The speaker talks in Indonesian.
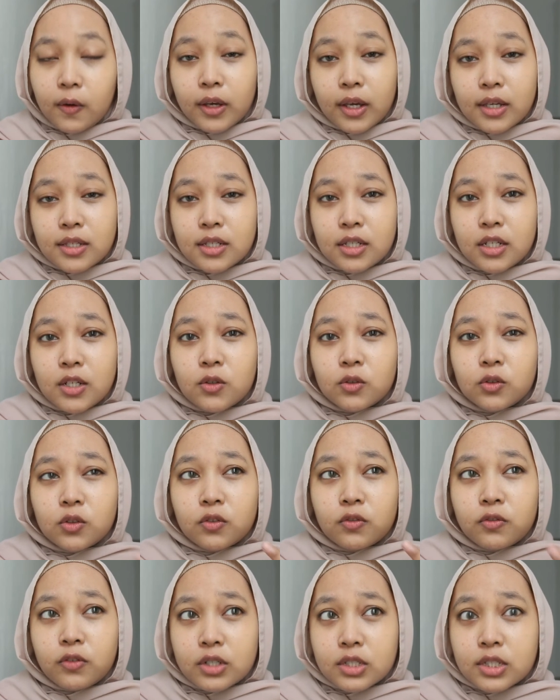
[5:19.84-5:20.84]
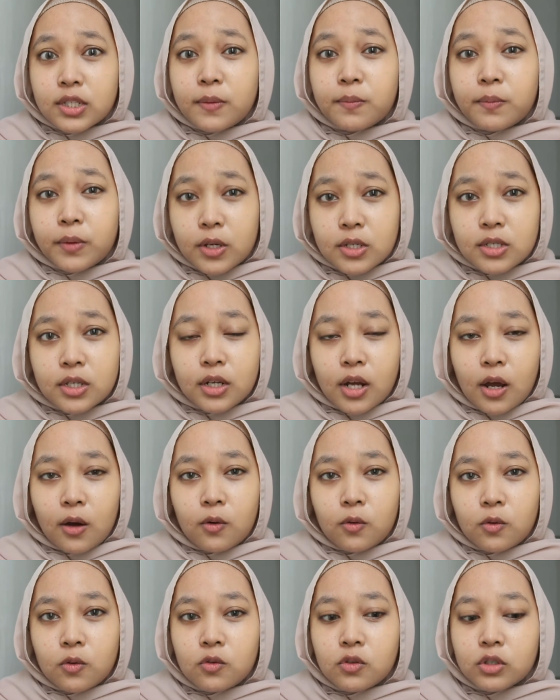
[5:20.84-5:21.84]
oke jadi untuk first impression
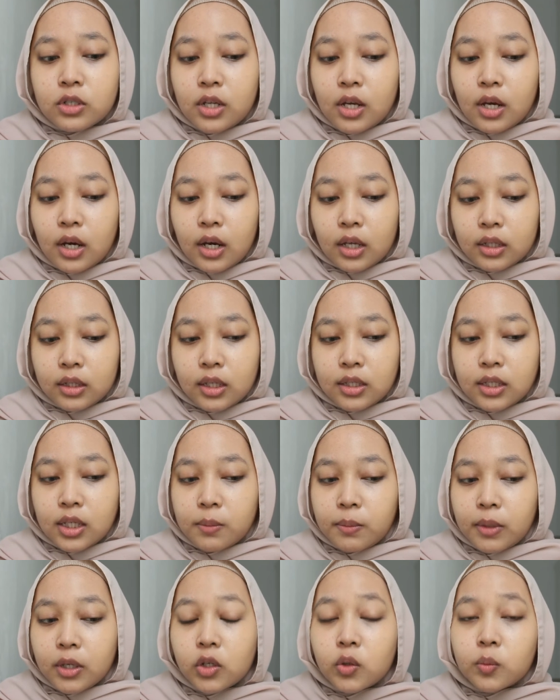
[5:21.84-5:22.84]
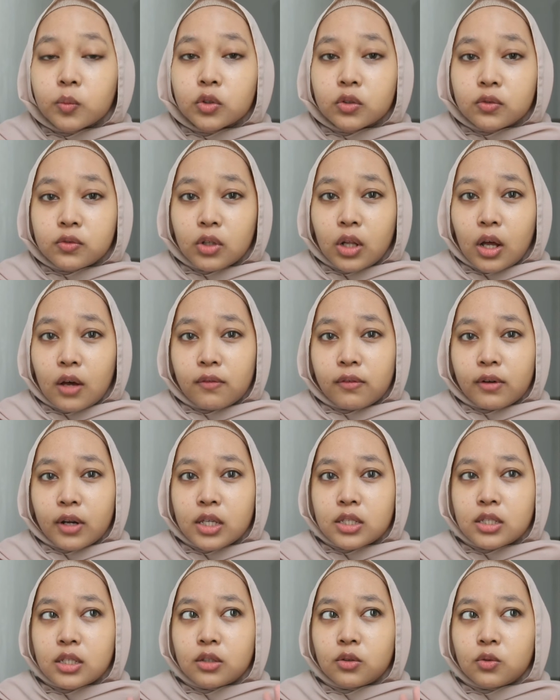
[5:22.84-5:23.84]
aku dia katanya medium to full
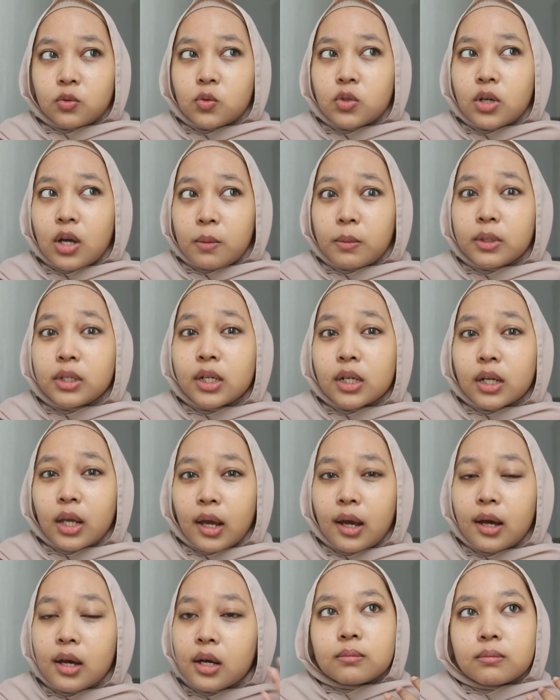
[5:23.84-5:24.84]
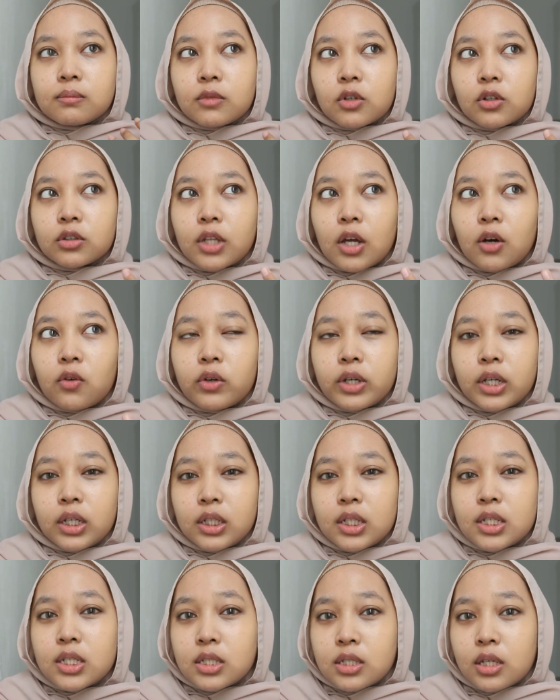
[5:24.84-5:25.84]
coverage itu gak bener ya menurut aku
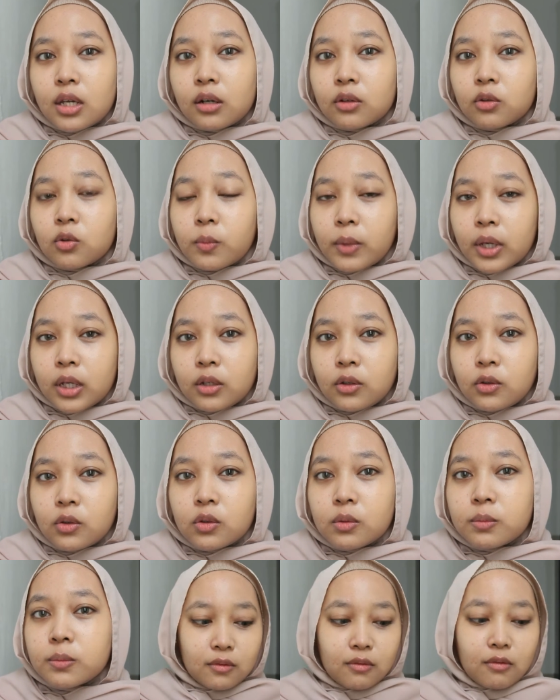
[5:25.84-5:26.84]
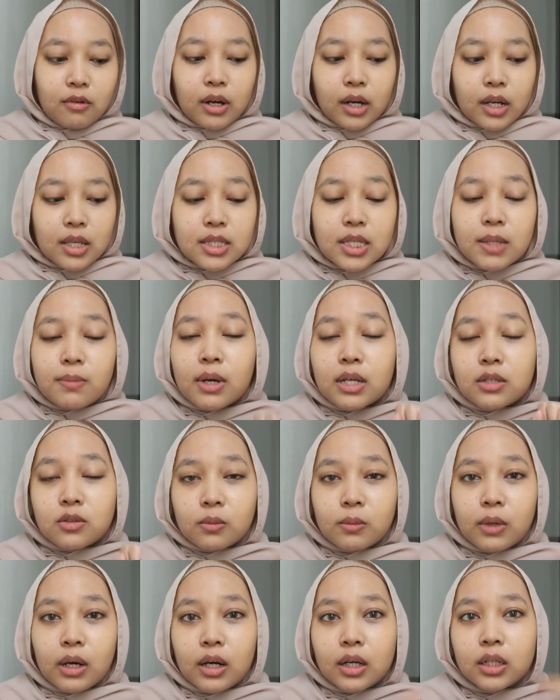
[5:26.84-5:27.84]
ini sheer to medium warnanya sih
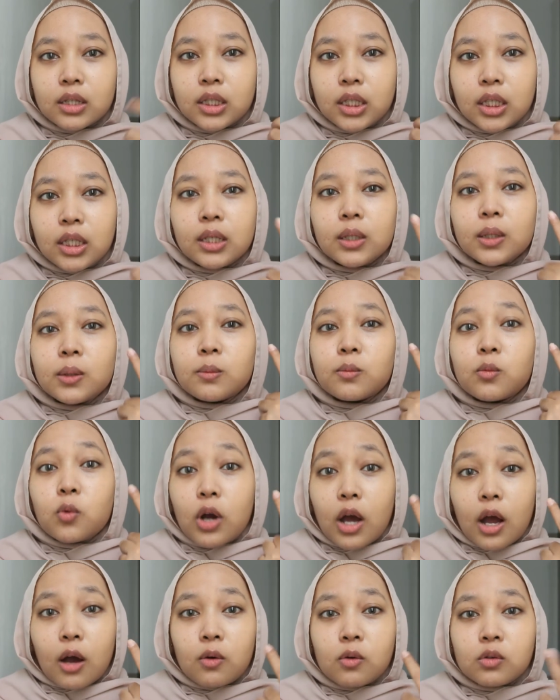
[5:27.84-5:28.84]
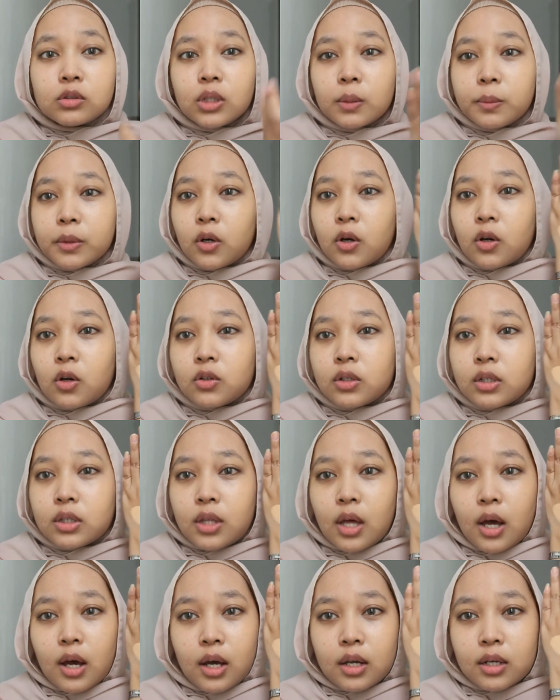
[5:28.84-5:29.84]
masuk banget di muka aku tapi kalau di
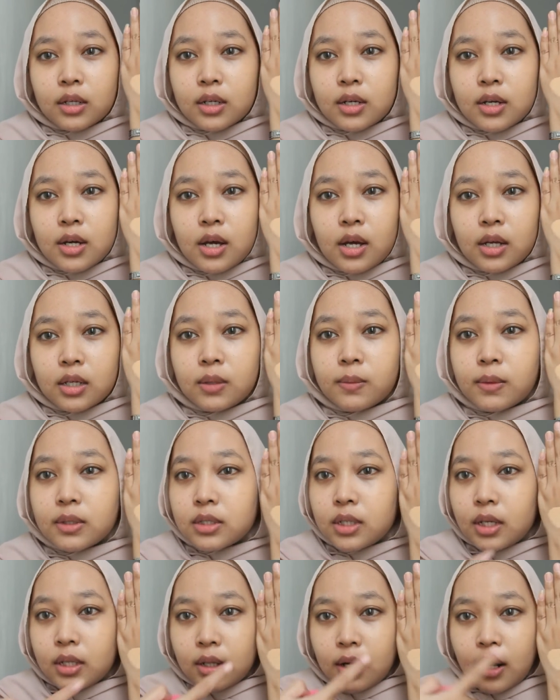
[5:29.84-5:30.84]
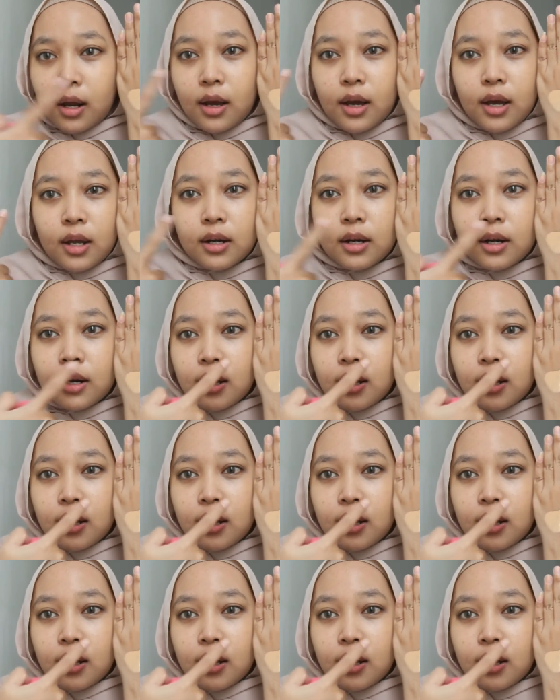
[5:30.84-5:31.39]
tangan enggak ini masih keterangan